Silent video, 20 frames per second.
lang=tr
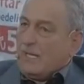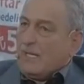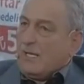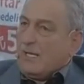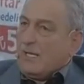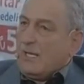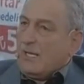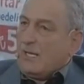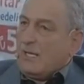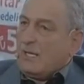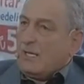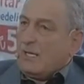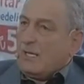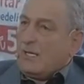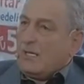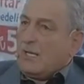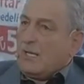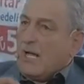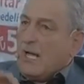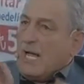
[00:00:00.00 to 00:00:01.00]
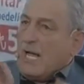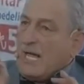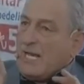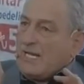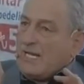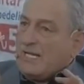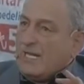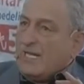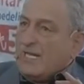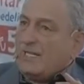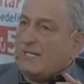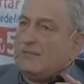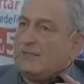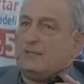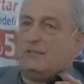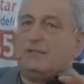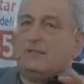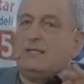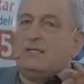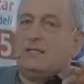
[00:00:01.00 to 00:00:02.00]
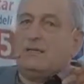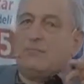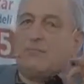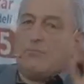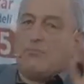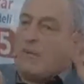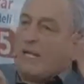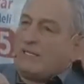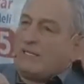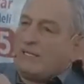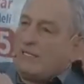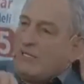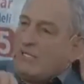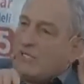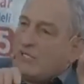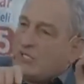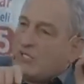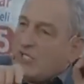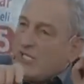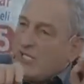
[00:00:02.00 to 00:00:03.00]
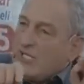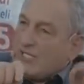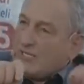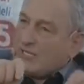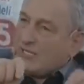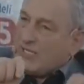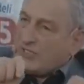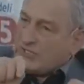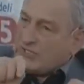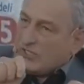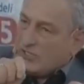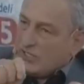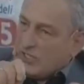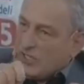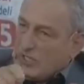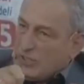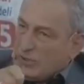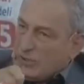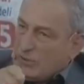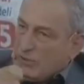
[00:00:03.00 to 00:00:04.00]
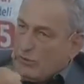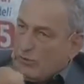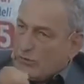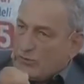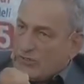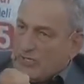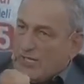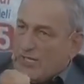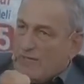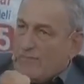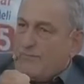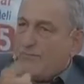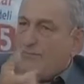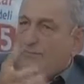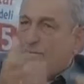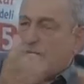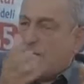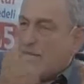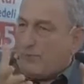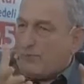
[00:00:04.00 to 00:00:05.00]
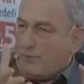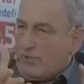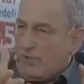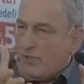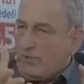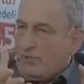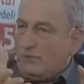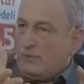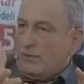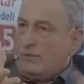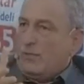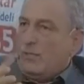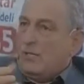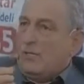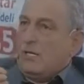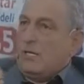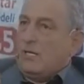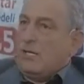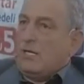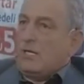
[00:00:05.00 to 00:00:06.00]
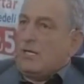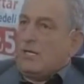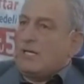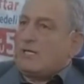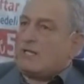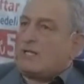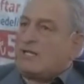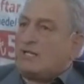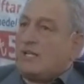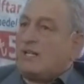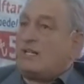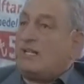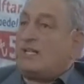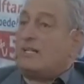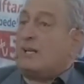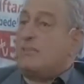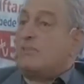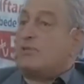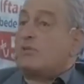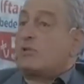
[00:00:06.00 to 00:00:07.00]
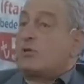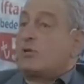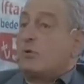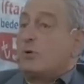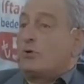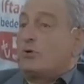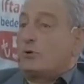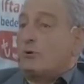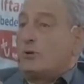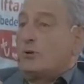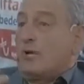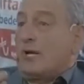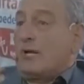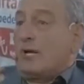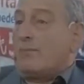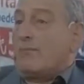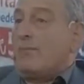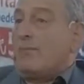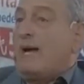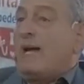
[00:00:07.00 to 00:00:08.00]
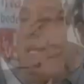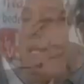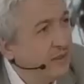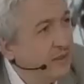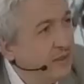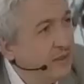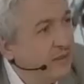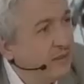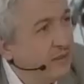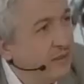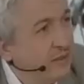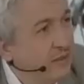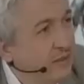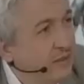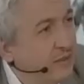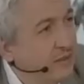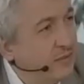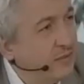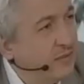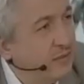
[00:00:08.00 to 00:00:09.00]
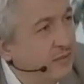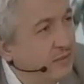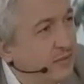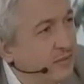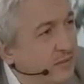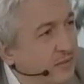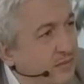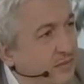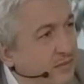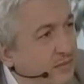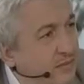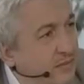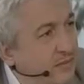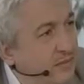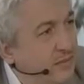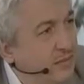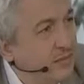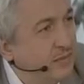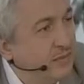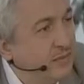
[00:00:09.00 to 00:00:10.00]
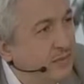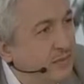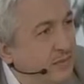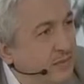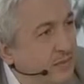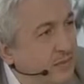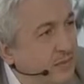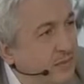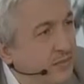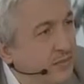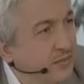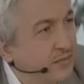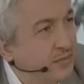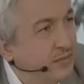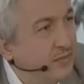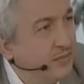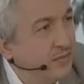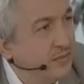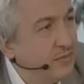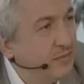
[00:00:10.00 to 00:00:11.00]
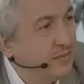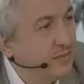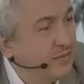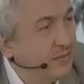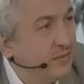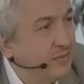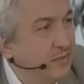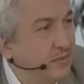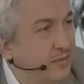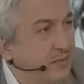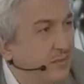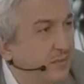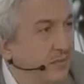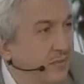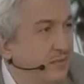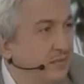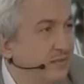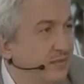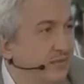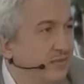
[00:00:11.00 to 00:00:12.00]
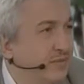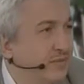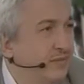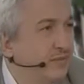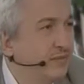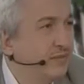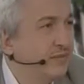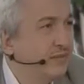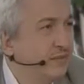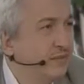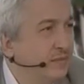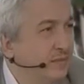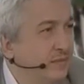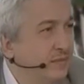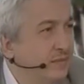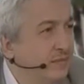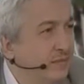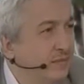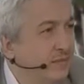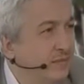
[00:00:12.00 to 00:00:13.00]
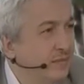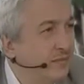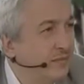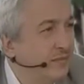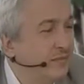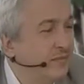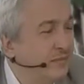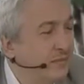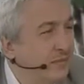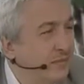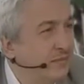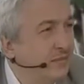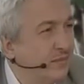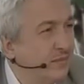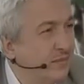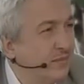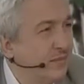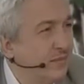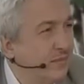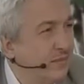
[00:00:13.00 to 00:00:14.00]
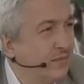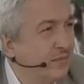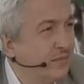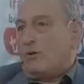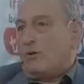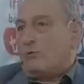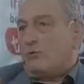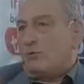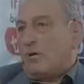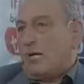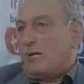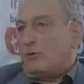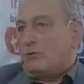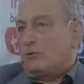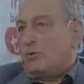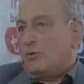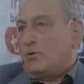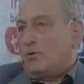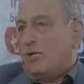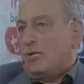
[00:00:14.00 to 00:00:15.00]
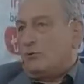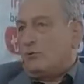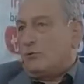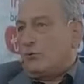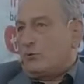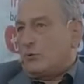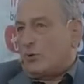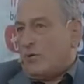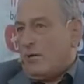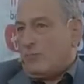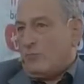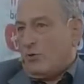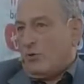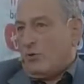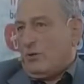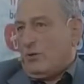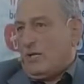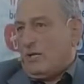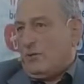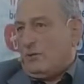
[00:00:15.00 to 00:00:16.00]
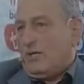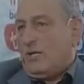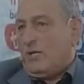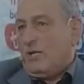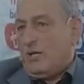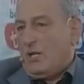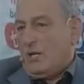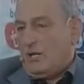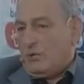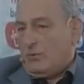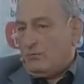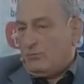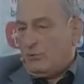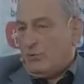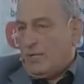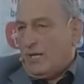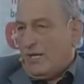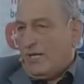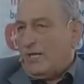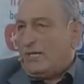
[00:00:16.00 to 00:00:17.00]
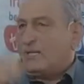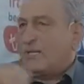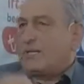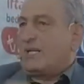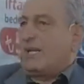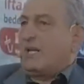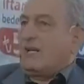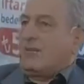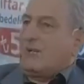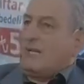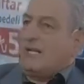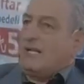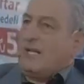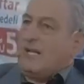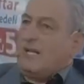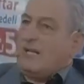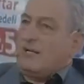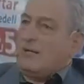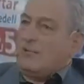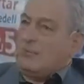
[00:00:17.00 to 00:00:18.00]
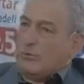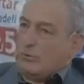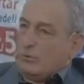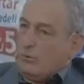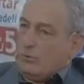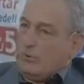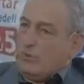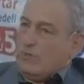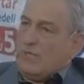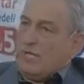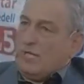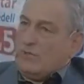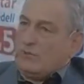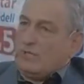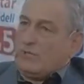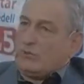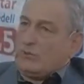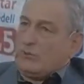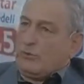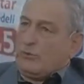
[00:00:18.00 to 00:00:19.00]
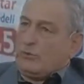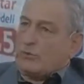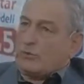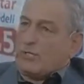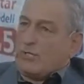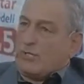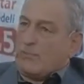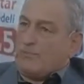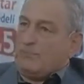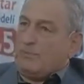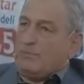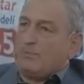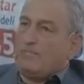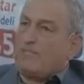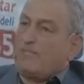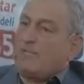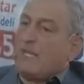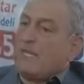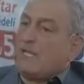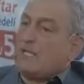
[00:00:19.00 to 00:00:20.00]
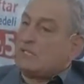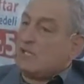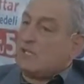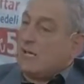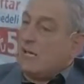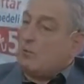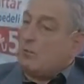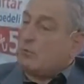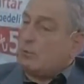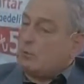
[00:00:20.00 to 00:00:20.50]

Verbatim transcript: e, aynen maddi kilit nasıl kilitliyorsa kapıyı insanlar da psikolojik olarak, manevi olarak kendi gönüllerine kilit vurdukları için bir türlü Kur'an'ı dinleyemiyorlar ve Kur'an üzerine düşünemiyorlar. Evet. Bu ayeti kerimede bunu anlatıyor Yüce Rabbim. Sana